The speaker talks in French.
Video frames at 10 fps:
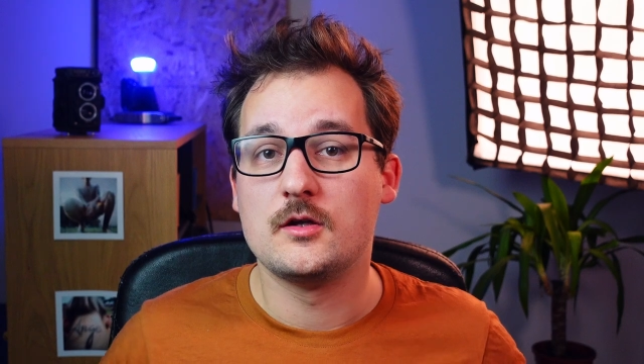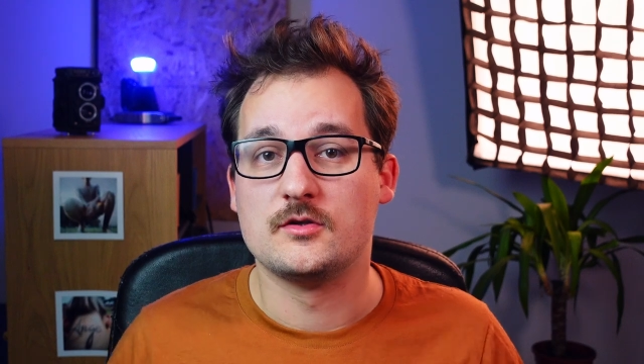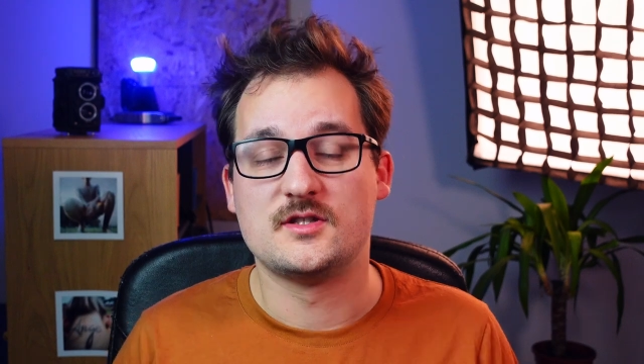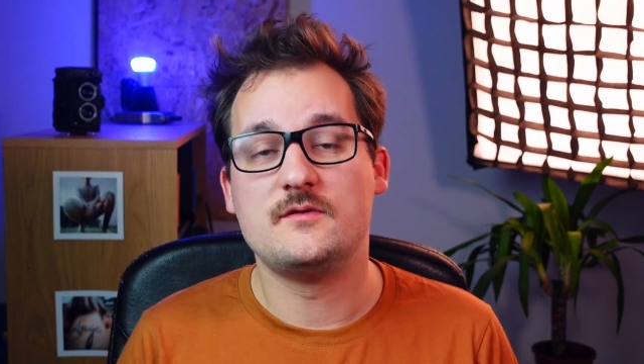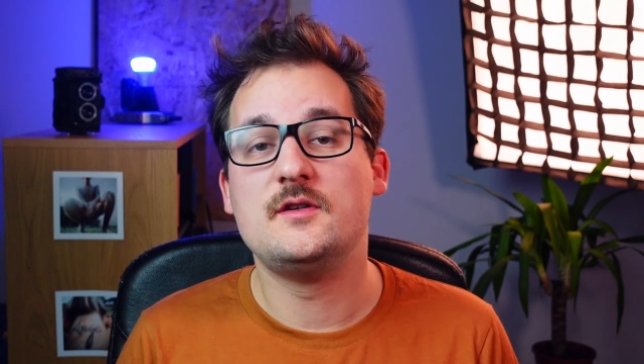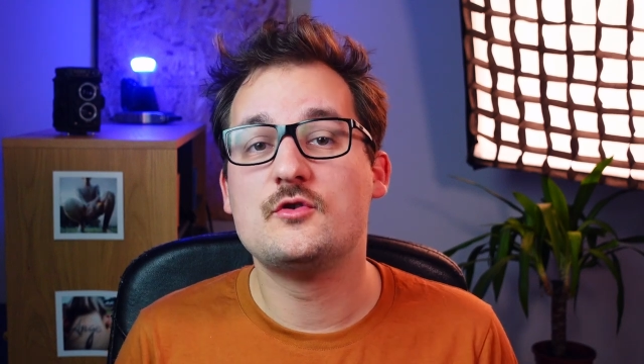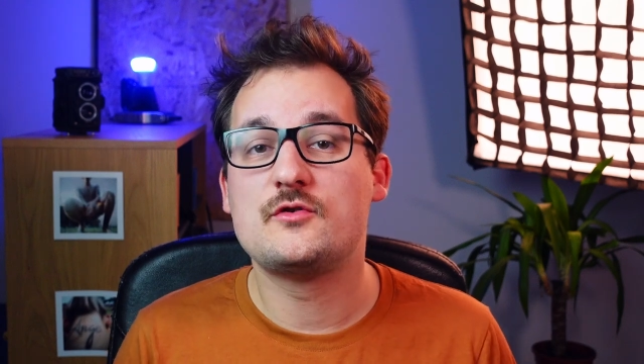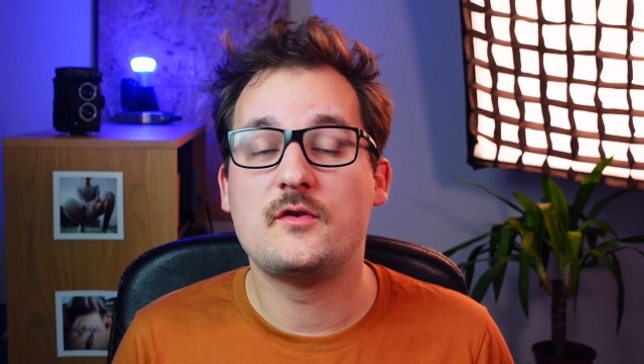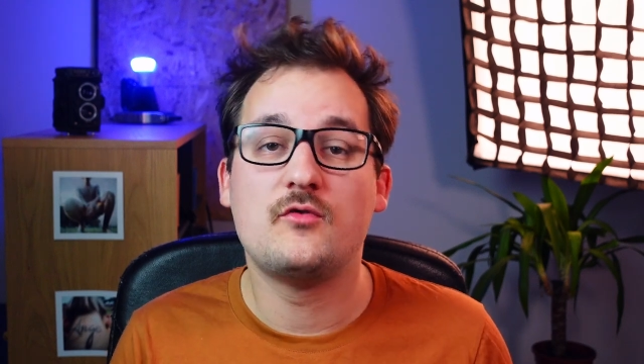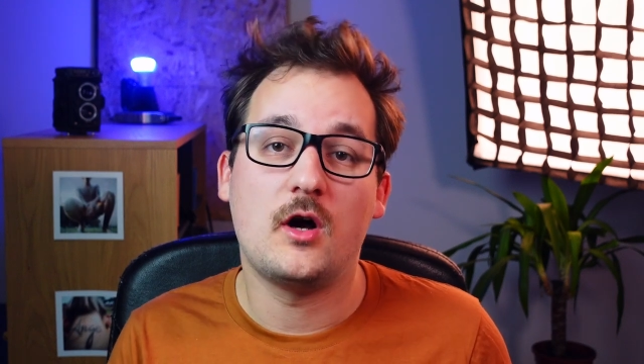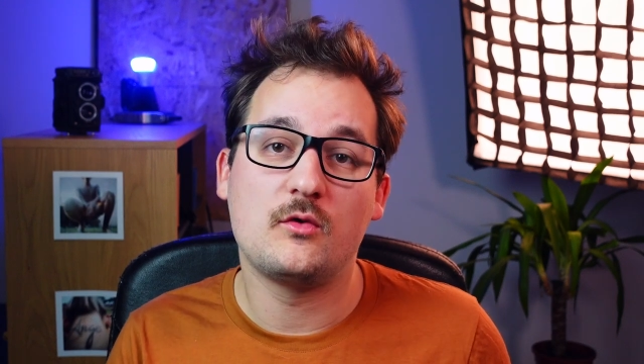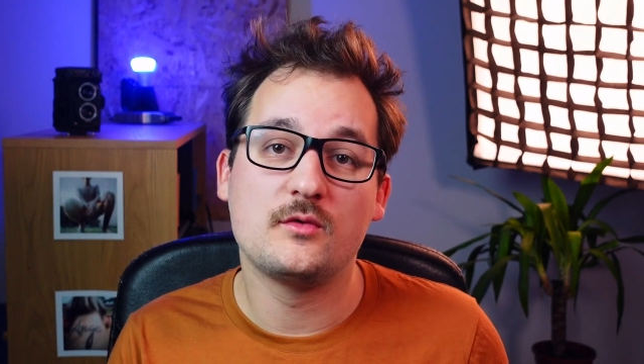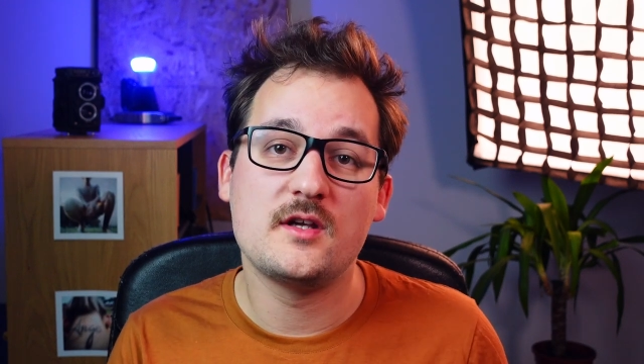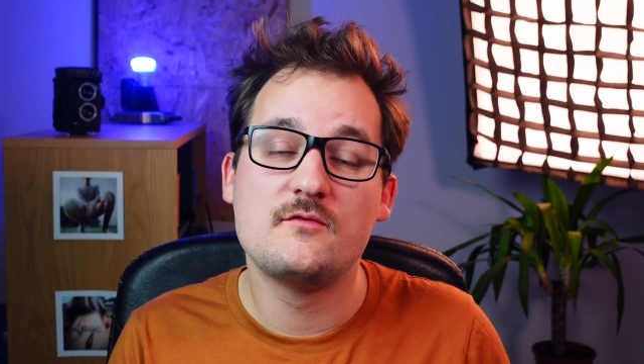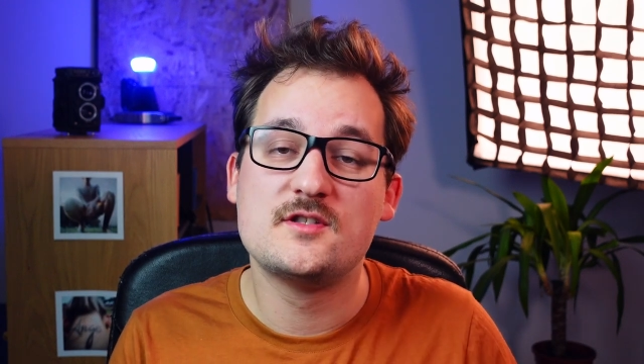Dans cette vidéo, je vais vous
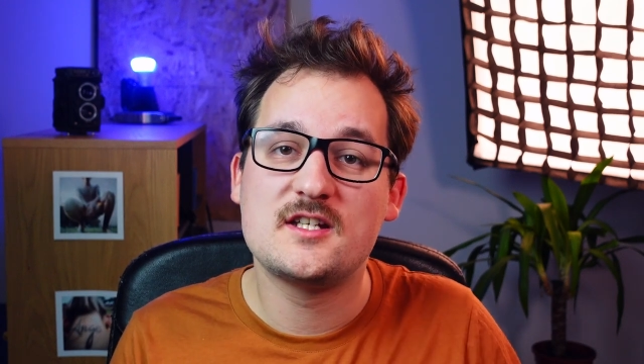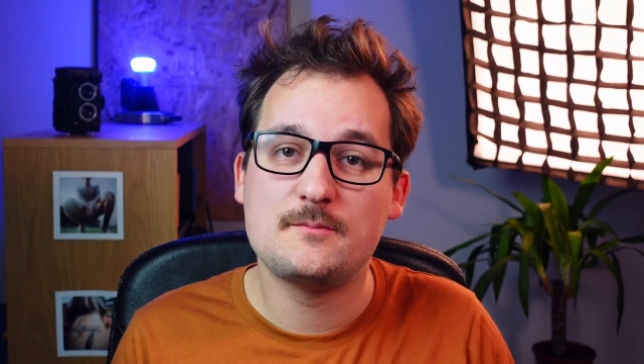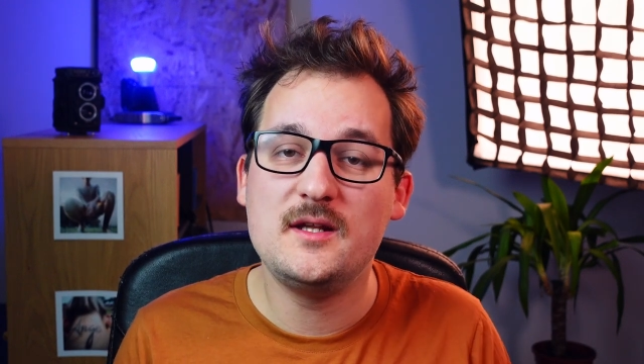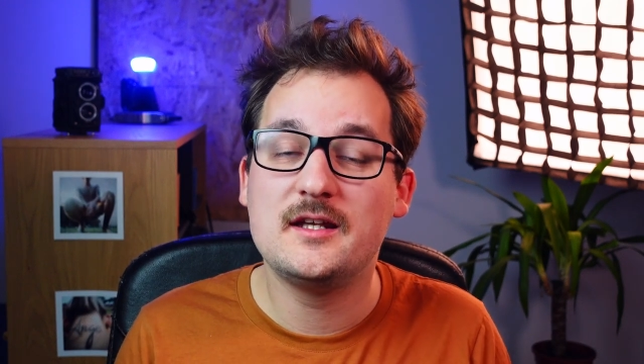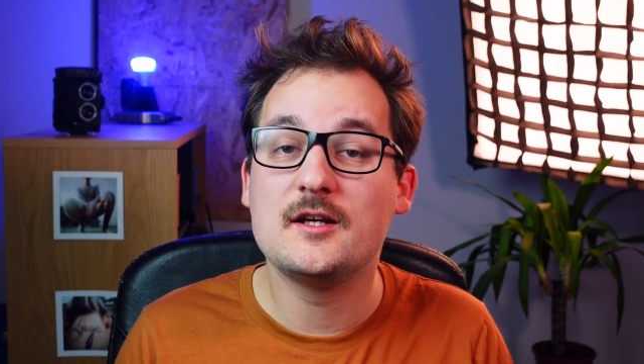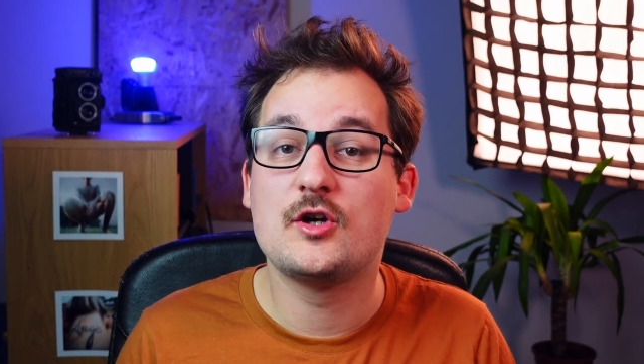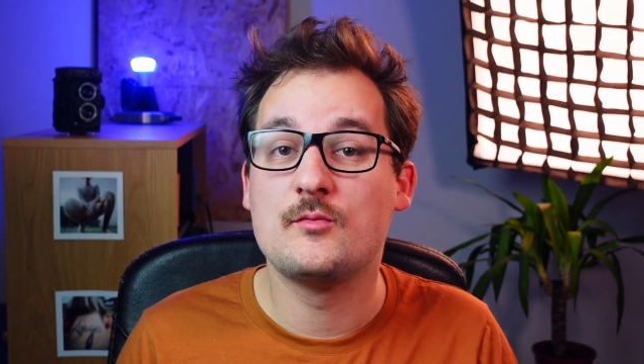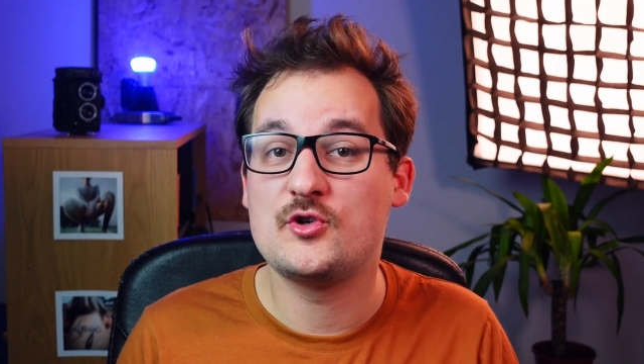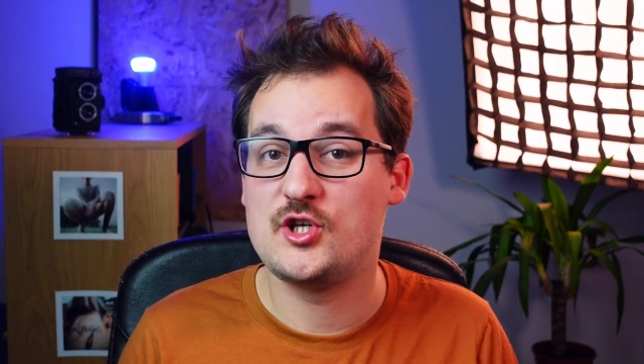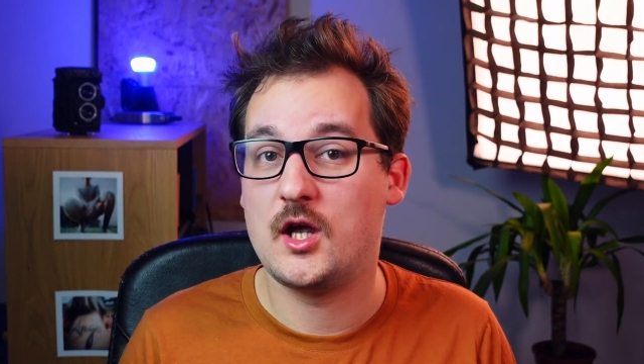raconter et vous expliquer comment j'ai